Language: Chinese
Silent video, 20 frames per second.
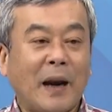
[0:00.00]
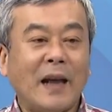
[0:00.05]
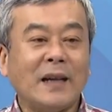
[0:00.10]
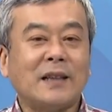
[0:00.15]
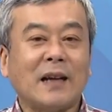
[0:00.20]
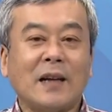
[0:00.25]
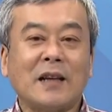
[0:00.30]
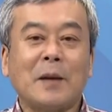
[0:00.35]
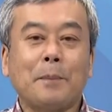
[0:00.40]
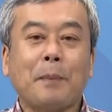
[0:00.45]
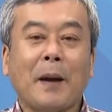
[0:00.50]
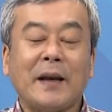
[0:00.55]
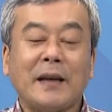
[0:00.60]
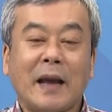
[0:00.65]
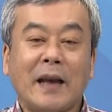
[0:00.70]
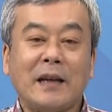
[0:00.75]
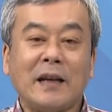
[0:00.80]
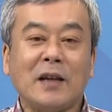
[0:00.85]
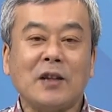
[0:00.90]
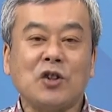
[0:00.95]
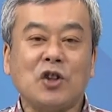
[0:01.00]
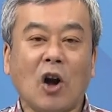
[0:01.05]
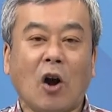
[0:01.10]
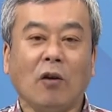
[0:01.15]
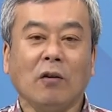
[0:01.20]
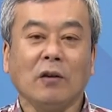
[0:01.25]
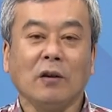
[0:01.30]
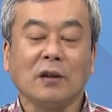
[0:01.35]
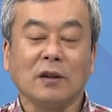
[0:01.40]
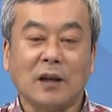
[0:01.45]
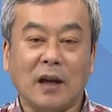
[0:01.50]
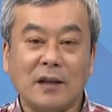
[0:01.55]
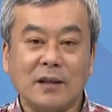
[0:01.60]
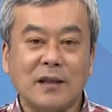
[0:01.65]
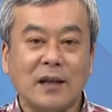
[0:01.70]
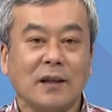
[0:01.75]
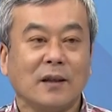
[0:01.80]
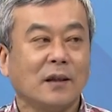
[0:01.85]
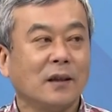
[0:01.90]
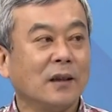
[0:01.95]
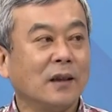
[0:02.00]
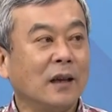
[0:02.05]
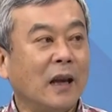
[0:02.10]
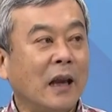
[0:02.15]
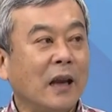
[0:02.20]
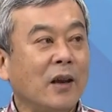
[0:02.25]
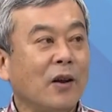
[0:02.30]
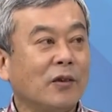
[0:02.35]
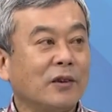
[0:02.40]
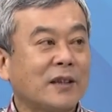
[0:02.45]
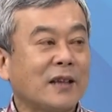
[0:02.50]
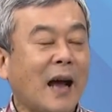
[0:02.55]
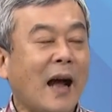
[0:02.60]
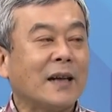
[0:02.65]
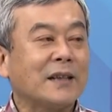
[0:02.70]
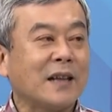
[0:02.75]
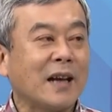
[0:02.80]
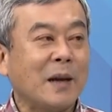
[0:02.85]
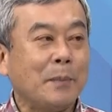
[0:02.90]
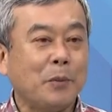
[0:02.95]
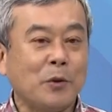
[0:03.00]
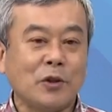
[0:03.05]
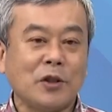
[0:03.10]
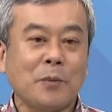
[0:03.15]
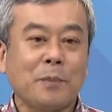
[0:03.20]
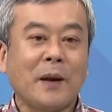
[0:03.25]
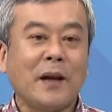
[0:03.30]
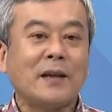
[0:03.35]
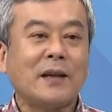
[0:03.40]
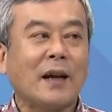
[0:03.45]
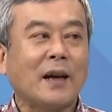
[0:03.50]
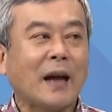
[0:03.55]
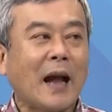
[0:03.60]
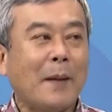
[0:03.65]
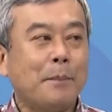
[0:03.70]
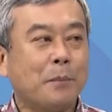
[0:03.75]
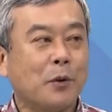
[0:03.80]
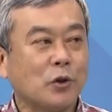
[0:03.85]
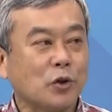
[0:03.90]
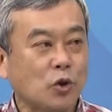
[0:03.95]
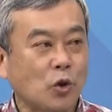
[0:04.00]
想去扮演英雄，可是你又差这一步就被人家看破手